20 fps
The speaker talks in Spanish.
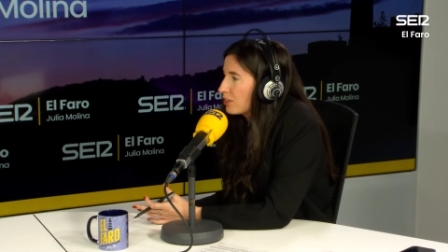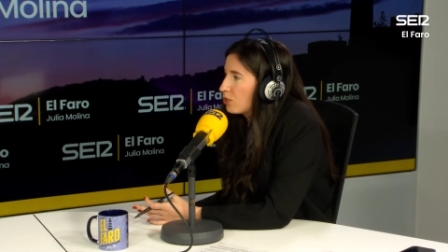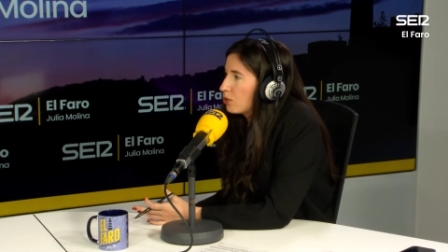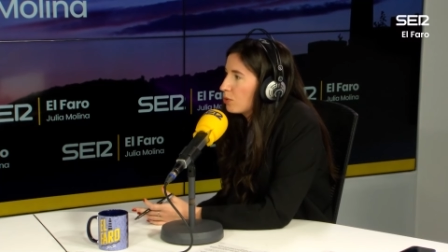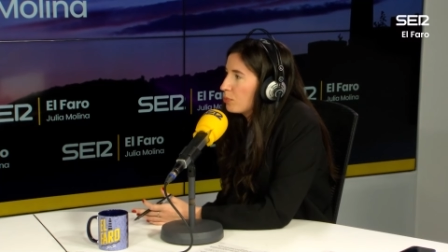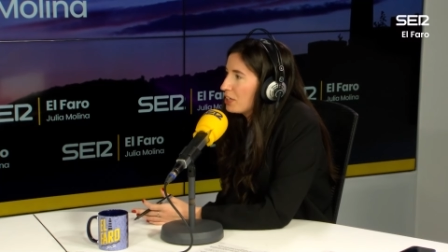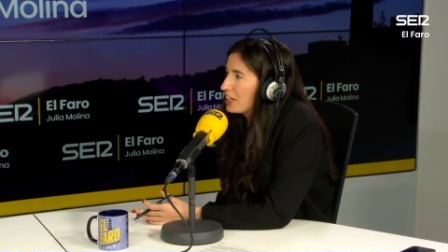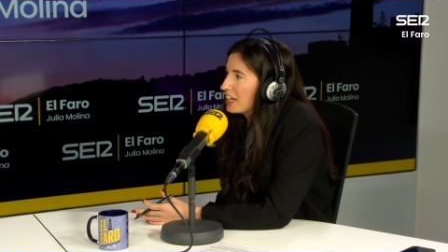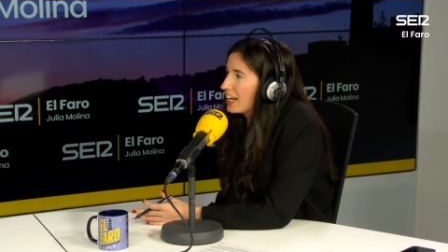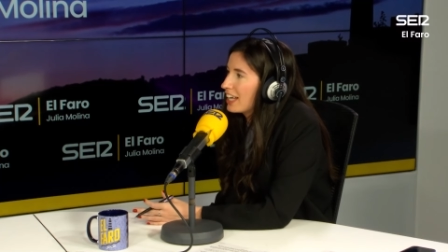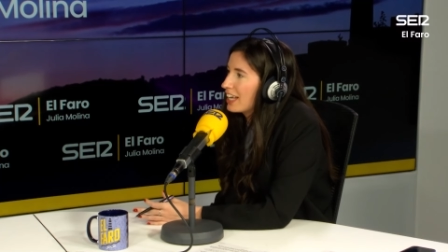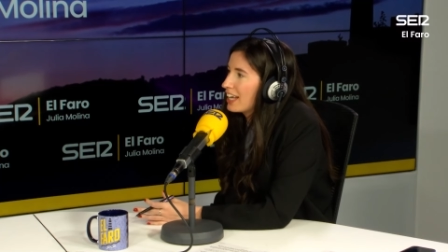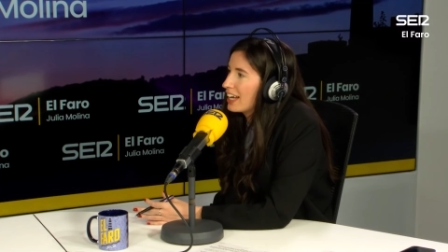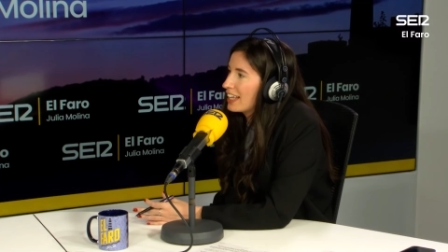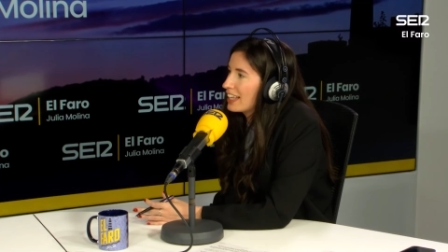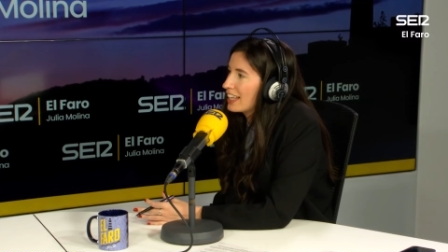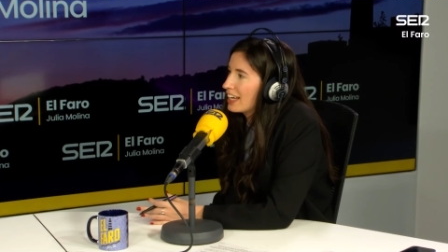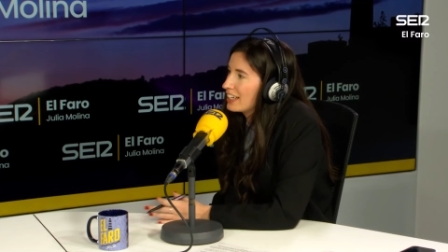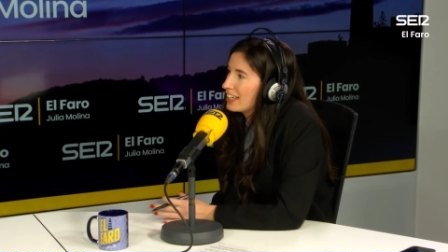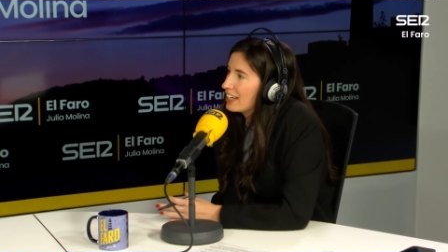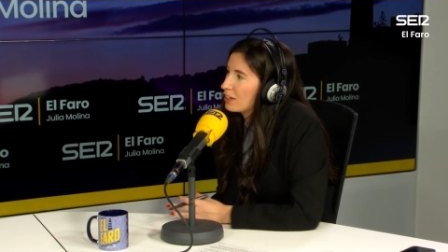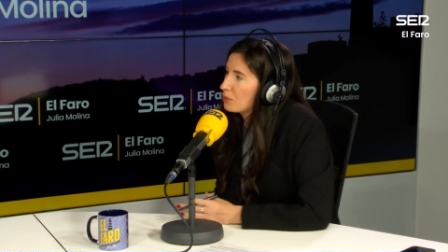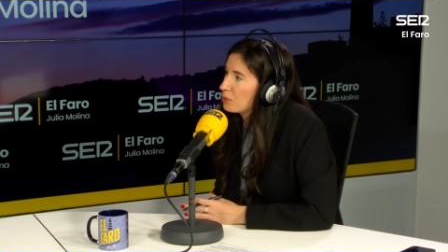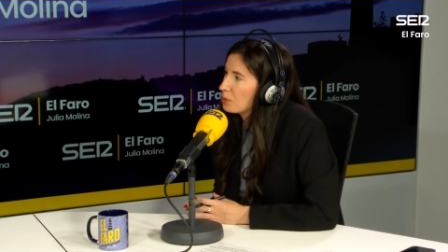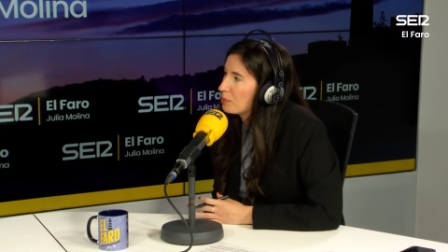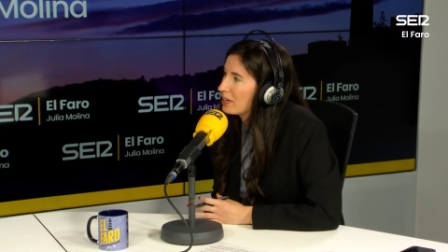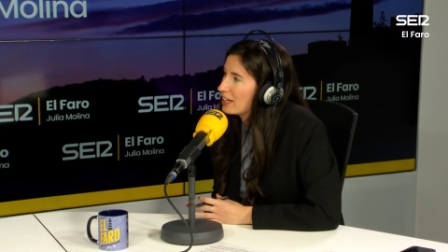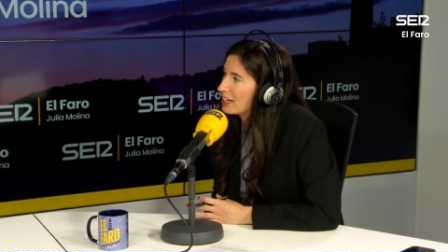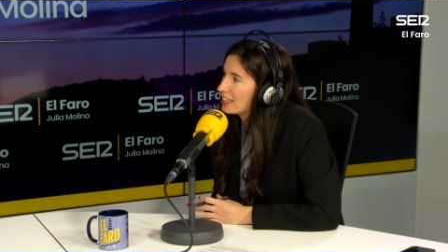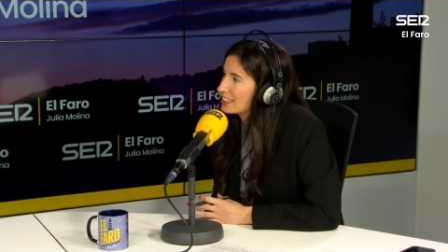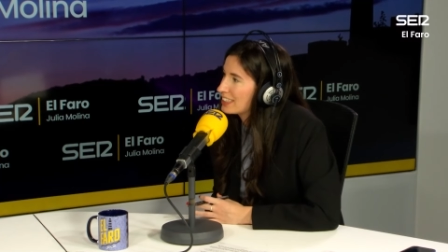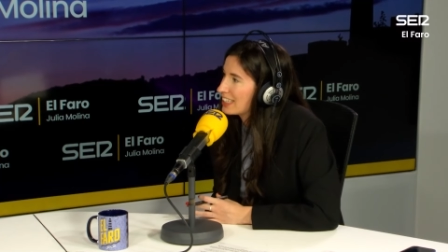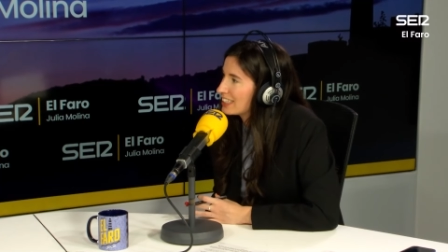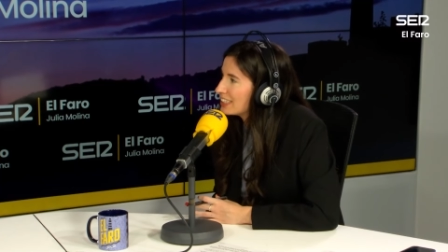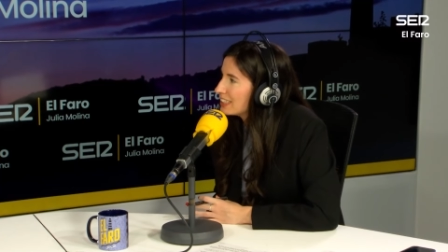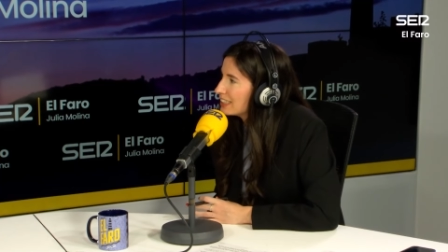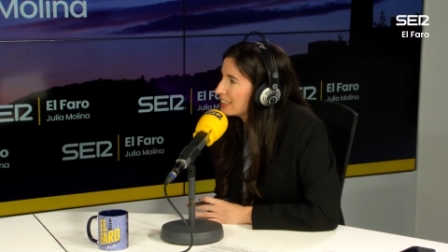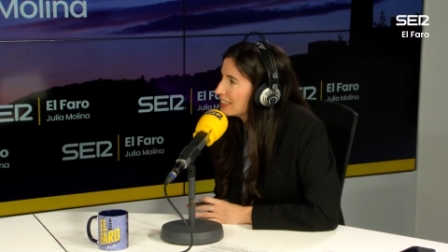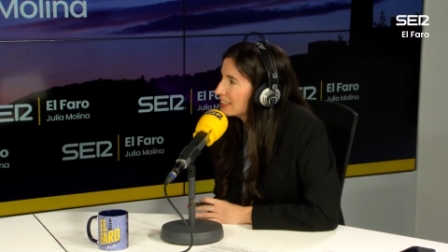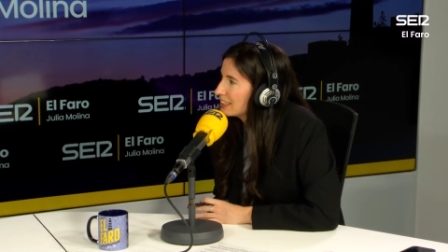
¿cómo llega Daniel Guzmán hasta ti?